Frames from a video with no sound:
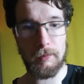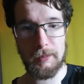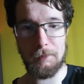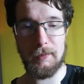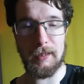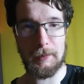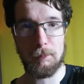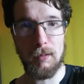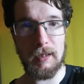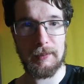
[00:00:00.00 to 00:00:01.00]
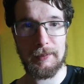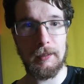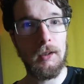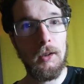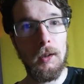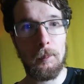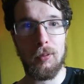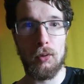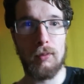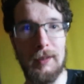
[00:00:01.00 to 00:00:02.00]
André Villas-Boas.
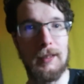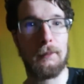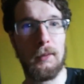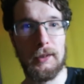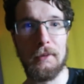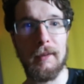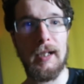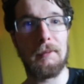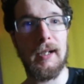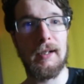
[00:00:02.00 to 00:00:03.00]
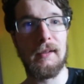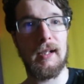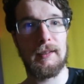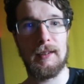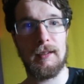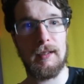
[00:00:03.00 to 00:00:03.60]
Pourquoi ça fonctionnerait avec Nasser